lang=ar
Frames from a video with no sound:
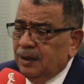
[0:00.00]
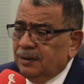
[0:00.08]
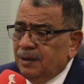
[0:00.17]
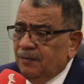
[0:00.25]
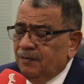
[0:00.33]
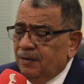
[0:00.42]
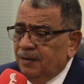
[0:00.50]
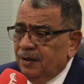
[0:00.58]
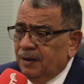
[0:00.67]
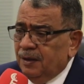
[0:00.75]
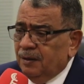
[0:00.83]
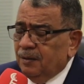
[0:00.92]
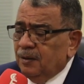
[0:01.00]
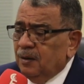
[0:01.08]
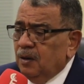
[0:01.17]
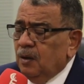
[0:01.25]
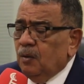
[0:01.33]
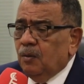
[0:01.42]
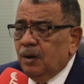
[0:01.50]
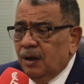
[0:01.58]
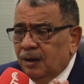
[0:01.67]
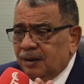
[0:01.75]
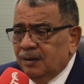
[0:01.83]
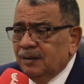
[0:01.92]
التنفيذية
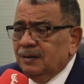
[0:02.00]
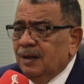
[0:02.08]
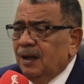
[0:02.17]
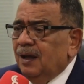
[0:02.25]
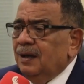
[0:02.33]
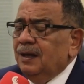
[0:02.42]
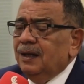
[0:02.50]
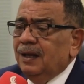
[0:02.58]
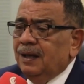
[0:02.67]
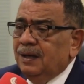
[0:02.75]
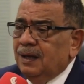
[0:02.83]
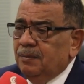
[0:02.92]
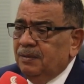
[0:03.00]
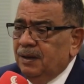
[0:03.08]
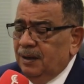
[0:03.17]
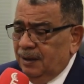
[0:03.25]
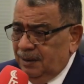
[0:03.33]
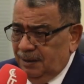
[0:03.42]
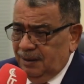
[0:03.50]
ولكن عليه أن يبدأ